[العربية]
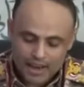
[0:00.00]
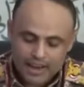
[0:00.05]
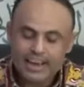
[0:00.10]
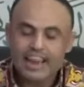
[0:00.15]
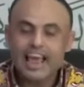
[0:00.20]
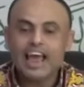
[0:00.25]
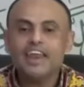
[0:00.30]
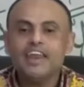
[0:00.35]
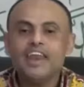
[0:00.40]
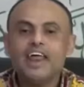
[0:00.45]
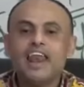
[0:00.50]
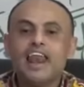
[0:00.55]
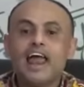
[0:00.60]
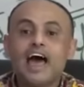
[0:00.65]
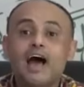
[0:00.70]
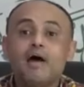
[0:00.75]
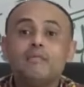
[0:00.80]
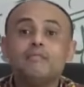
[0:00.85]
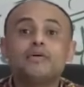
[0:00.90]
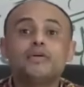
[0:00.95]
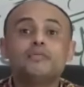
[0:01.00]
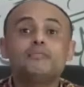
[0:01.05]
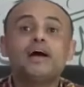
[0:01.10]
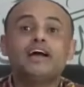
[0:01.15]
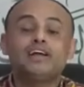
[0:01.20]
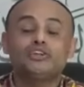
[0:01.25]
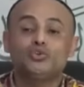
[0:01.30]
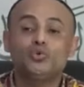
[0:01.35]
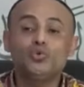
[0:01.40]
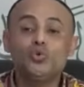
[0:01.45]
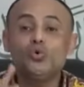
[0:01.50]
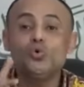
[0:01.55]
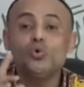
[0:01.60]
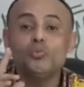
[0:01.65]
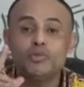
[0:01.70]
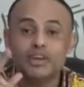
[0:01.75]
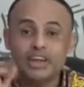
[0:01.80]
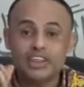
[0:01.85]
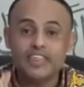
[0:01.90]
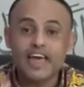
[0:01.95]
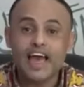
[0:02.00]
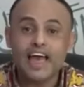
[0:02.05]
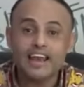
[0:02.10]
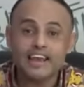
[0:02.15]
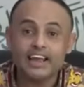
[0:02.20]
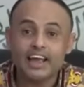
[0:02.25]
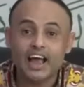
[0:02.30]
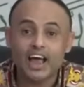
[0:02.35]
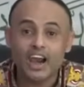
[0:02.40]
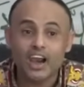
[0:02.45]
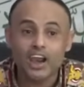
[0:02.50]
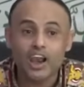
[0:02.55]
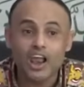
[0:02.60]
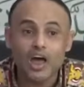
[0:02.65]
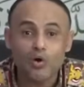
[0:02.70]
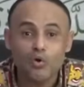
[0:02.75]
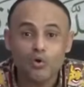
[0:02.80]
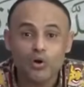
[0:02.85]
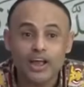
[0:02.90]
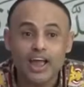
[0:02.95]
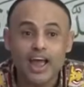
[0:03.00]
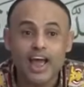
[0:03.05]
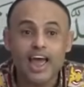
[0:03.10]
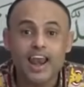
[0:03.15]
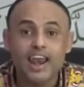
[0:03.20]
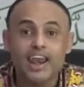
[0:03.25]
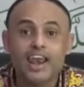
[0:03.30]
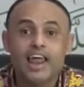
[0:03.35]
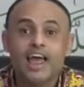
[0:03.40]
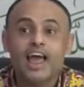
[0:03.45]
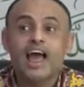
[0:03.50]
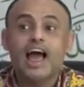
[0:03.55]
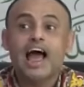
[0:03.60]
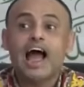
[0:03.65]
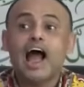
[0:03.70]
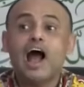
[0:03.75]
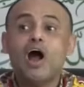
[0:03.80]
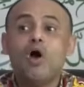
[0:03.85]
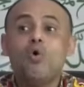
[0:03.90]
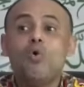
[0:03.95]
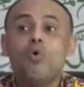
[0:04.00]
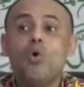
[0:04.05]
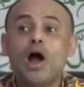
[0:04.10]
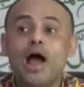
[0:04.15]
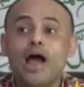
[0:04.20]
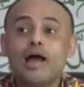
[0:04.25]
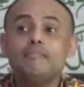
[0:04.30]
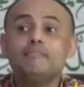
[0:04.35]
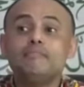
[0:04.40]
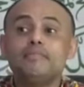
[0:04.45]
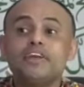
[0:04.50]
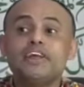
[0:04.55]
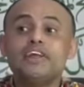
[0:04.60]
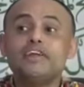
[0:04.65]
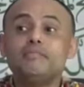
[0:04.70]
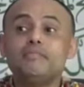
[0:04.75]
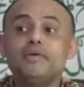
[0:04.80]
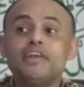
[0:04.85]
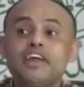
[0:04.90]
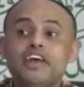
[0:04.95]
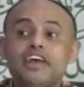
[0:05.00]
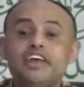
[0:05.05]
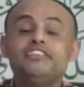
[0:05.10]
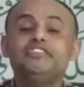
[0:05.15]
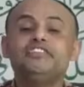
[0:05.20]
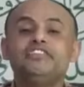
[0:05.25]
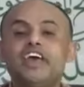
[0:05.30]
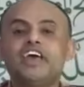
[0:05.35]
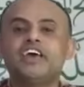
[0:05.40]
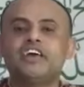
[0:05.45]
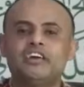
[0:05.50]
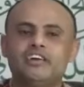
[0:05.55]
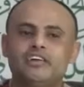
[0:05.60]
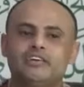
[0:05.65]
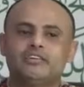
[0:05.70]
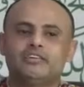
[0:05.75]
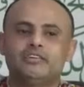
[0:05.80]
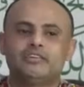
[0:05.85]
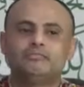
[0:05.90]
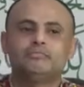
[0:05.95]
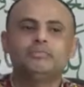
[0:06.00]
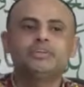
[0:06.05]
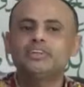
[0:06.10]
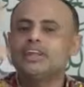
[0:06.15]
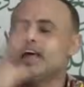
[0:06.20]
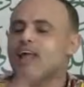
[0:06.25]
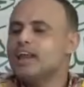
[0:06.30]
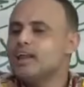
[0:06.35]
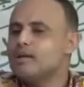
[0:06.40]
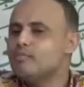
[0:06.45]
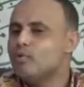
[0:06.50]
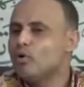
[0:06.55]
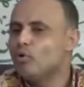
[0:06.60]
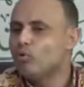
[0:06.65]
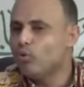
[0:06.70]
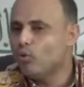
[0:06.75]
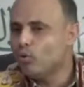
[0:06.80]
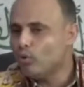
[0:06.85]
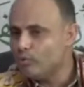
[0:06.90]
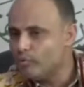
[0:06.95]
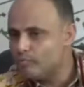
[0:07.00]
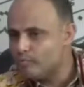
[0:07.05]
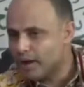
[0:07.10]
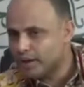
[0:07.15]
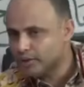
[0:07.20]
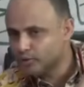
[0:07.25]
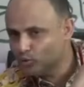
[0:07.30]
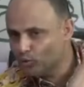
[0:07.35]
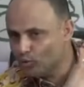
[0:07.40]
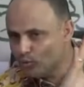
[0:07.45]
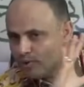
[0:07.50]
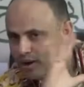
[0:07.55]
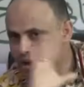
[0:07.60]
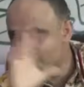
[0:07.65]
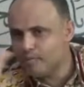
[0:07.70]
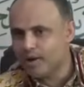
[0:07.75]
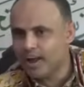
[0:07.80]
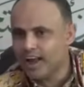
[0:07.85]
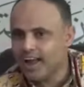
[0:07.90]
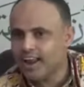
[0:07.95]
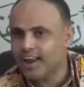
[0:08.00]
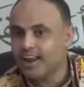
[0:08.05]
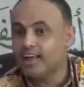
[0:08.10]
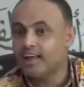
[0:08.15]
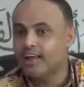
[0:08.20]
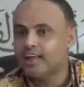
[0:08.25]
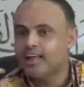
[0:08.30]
لأن الأمر محتوم لذلك الله قال أو أمر من عنده بالتالي الموضوع محتوم لا محالة